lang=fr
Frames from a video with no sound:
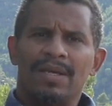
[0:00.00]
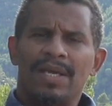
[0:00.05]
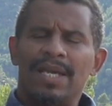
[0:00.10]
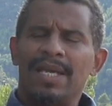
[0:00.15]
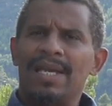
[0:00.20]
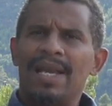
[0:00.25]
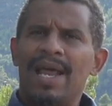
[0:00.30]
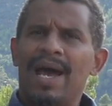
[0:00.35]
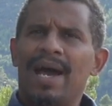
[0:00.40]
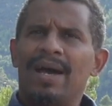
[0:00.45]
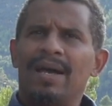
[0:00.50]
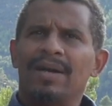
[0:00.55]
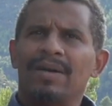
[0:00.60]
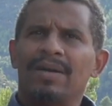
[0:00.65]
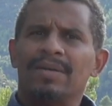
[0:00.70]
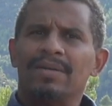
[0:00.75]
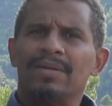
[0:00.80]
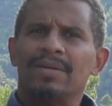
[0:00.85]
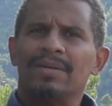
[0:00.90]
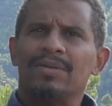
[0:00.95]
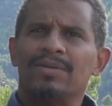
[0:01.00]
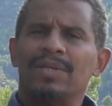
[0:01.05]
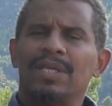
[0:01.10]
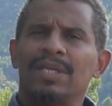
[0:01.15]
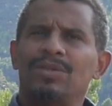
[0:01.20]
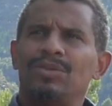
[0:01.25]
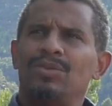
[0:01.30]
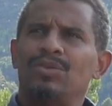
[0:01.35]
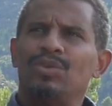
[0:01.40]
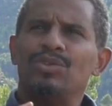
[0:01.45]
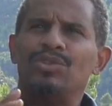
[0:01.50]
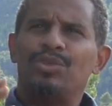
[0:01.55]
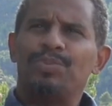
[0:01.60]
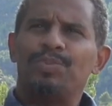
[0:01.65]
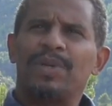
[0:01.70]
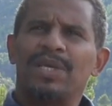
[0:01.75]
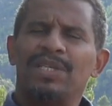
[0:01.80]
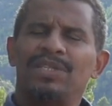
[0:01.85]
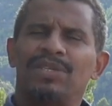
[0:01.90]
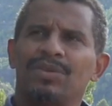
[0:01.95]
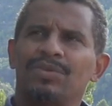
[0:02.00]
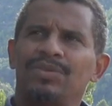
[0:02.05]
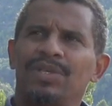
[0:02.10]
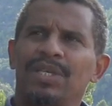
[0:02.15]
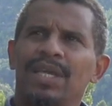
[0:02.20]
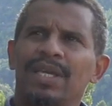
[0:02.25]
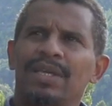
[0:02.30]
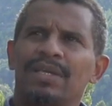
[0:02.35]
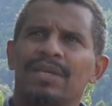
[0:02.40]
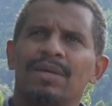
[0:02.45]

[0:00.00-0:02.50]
Et là, on est tous prisonniers,